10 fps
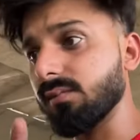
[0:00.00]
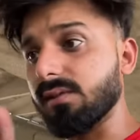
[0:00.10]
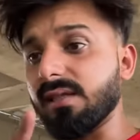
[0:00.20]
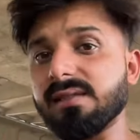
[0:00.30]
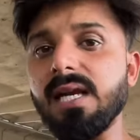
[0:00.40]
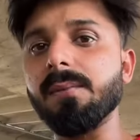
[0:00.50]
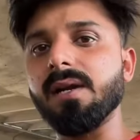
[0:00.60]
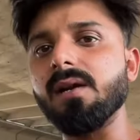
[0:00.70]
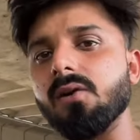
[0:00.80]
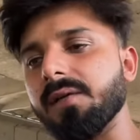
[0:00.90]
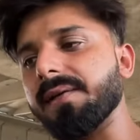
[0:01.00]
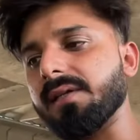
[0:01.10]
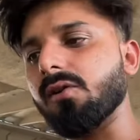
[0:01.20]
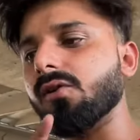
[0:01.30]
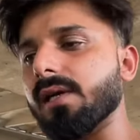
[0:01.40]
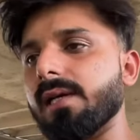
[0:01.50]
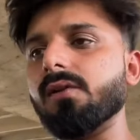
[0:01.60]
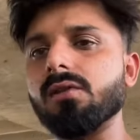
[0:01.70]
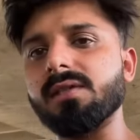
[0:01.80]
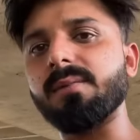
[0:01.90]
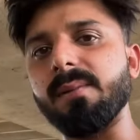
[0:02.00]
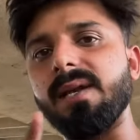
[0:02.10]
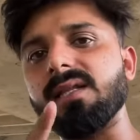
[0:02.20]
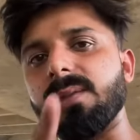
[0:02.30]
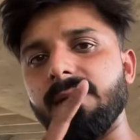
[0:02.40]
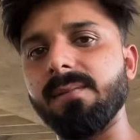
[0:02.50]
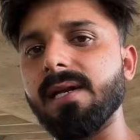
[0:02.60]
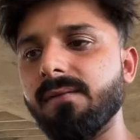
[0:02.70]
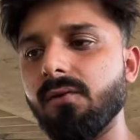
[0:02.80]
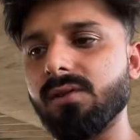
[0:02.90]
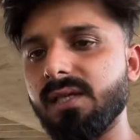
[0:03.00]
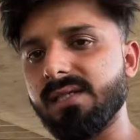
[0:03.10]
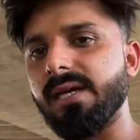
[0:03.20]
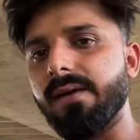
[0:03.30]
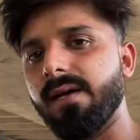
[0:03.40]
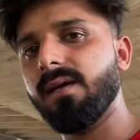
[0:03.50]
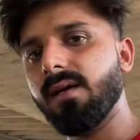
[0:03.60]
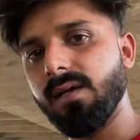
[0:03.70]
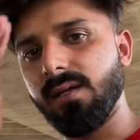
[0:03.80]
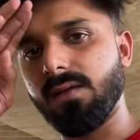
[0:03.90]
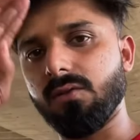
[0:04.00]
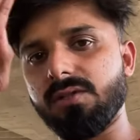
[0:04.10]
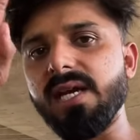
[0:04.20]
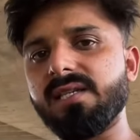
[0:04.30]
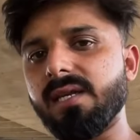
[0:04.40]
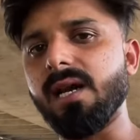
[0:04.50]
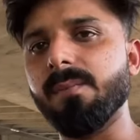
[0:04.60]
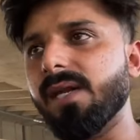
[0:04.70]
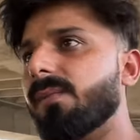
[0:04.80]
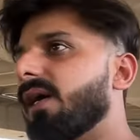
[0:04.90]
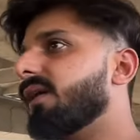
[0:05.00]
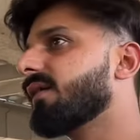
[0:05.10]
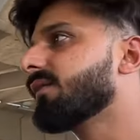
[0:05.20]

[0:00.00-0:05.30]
सब्सक्राइब करके नोटिफिकेशन ऑन कर लियो जो सबसे पहला हमने मेरा व्लॉग दिख जाए तो जय श्री राम मेरे भाई